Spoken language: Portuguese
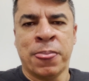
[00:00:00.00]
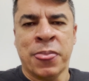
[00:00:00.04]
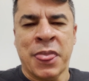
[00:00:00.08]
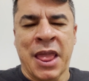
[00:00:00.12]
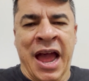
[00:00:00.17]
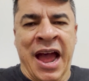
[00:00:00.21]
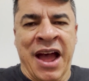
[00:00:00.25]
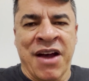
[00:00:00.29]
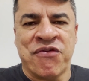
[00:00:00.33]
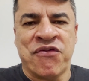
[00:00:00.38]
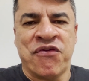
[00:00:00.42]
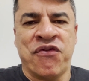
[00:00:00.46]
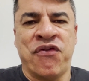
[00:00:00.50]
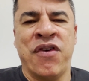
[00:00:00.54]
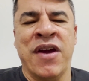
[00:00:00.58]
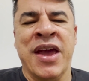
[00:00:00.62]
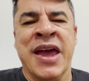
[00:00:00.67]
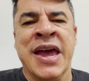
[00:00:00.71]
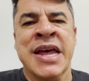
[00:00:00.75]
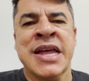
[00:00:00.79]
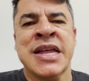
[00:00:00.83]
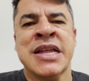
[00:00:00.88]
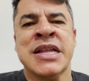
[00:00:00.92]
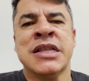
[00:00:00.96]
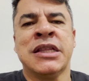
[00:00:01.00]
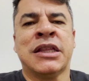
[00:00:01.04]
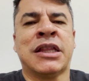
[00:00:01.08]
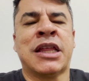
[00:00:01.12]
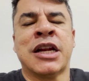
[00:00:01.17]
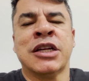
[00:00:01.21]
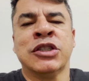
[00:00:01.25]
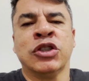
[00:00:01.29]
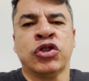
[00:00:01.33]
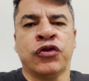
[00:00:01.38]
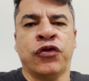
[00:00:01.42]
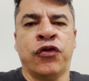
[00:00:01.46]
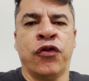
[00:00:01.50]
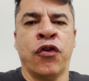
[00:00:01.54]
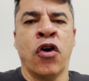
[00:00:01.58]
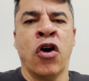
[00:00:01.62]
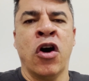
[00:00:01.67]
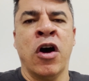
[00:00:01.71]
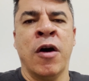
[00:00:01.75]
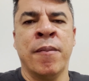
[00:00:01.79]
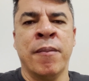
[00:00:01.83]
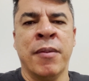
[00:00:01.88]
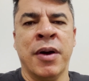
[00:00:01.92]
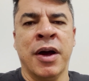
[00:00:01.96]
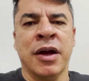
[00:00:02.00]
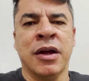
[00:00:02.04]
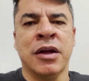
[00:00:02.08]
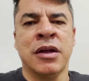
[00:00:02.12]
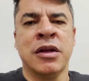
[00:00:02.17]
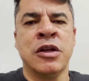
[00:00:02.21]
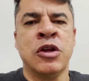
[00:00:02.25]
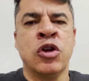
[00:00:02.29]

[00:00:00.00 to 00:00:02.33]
A fé transforma